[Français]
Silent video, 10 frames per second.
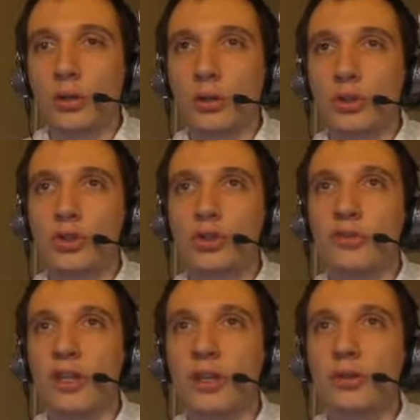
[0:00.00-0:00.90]
je
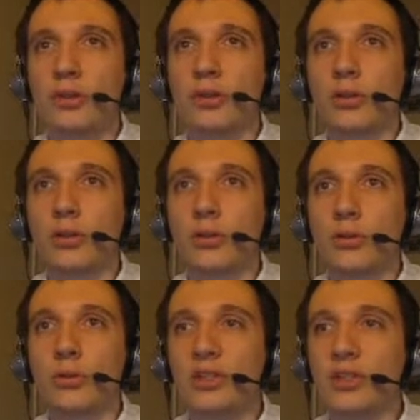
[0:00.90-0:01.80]
vais euh,
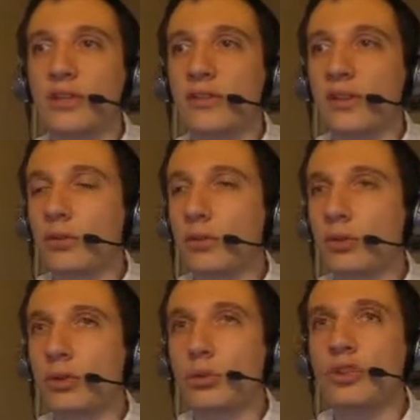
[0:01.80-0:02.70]
utiliser ce
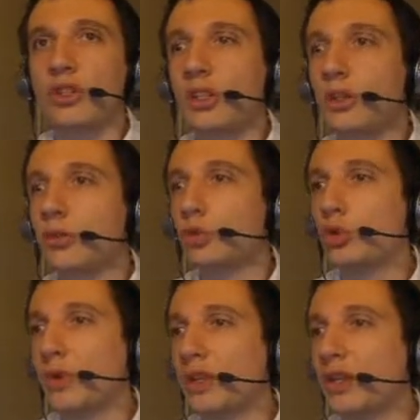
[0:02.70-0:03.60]
que me dit
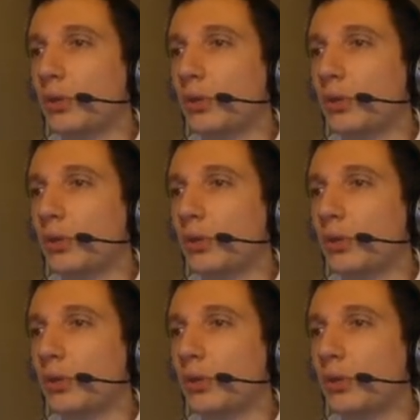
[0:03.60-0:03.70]
bookMyName.